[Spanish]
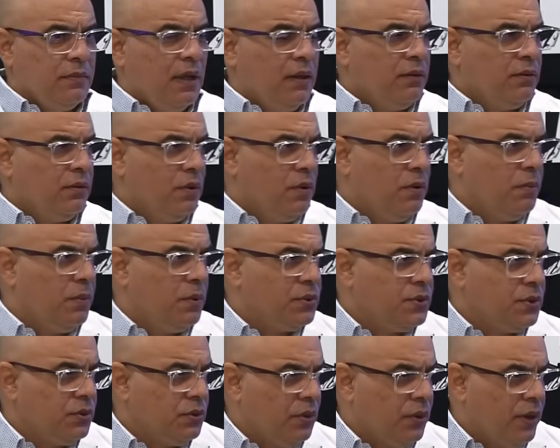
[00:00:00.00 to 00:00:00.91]
tantos
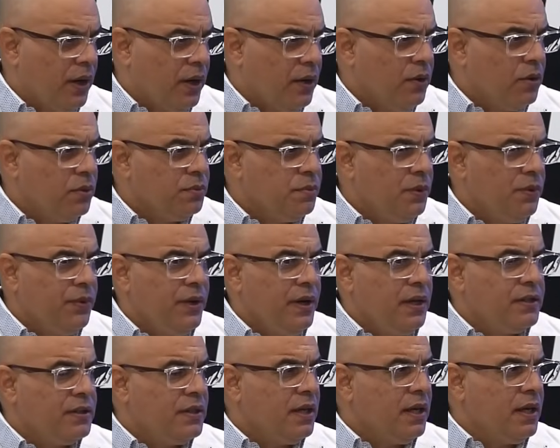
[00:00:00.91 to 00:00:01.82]
opositores, ¿no
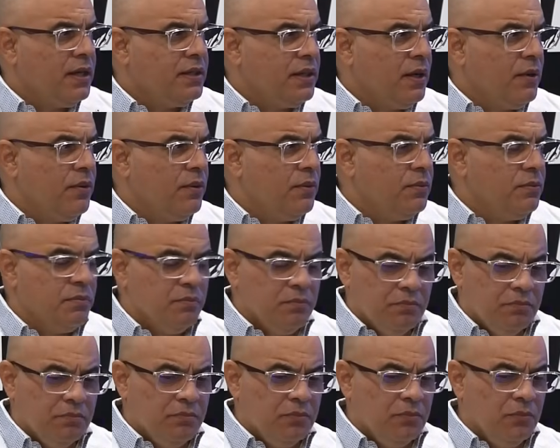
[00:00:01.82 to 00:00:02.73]
podría ser quizá un
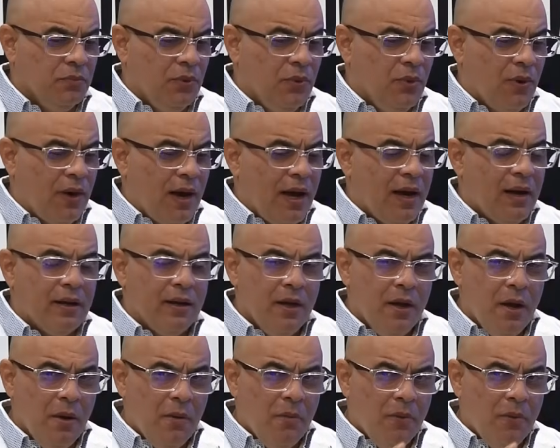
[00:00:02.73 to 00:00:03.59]
lugar,